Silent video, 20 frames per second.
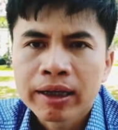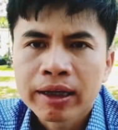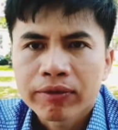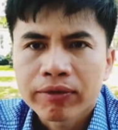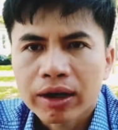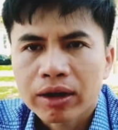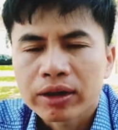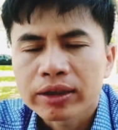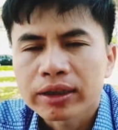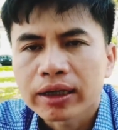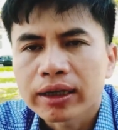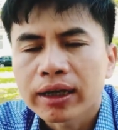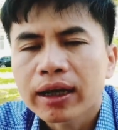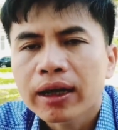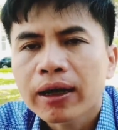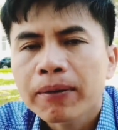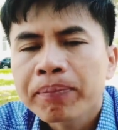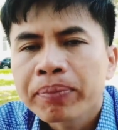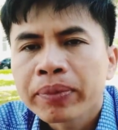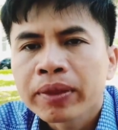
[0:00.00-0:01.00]
và
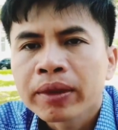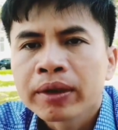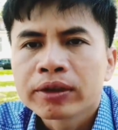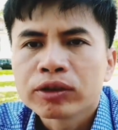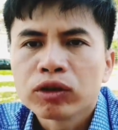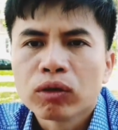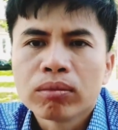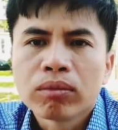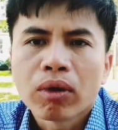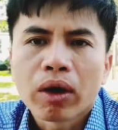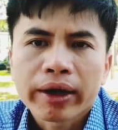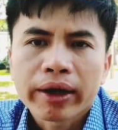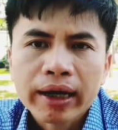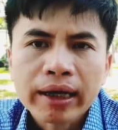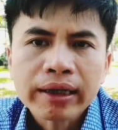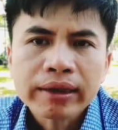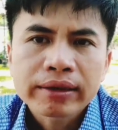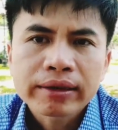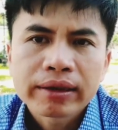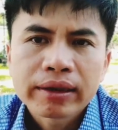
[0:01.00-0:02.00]
sẽ dùng mọi
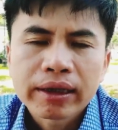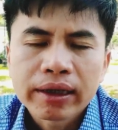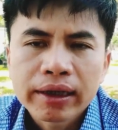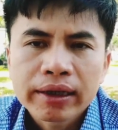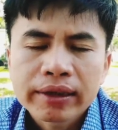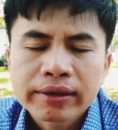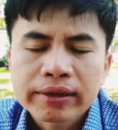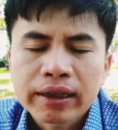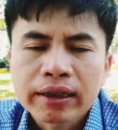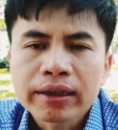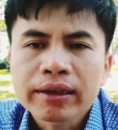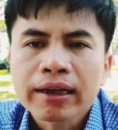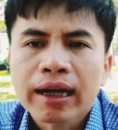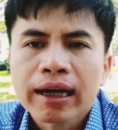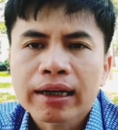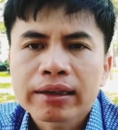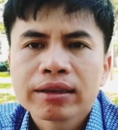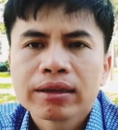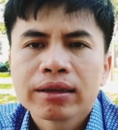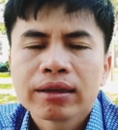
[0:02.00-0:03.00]
cách để chấn
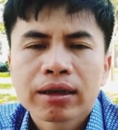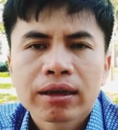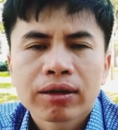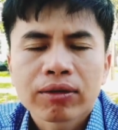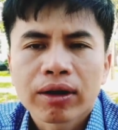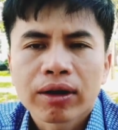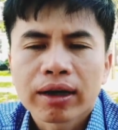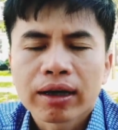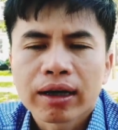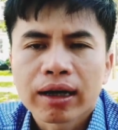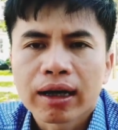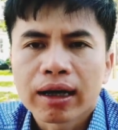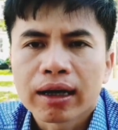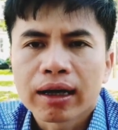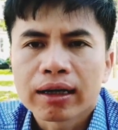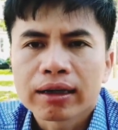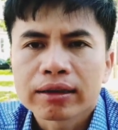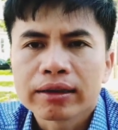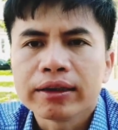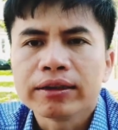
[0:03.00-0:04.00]
an dư gọi
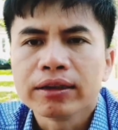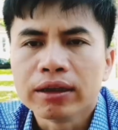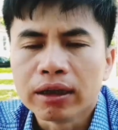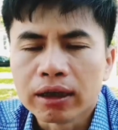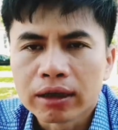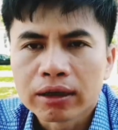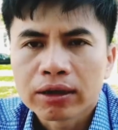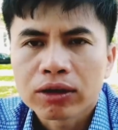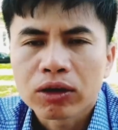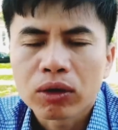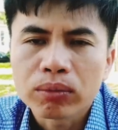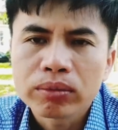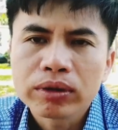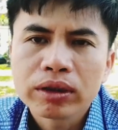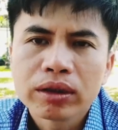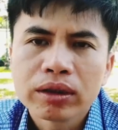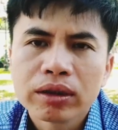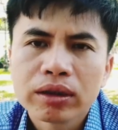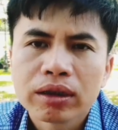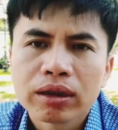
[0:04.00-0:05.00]
là thị trường cũng
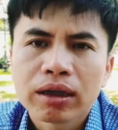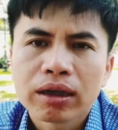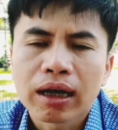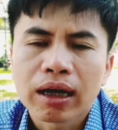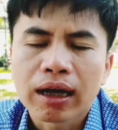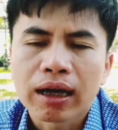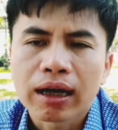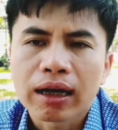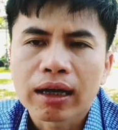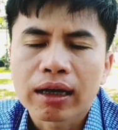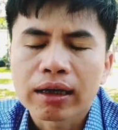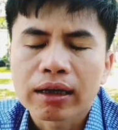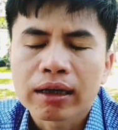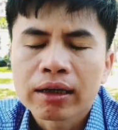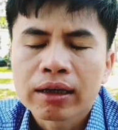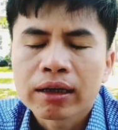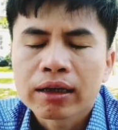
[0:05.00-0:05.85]
như là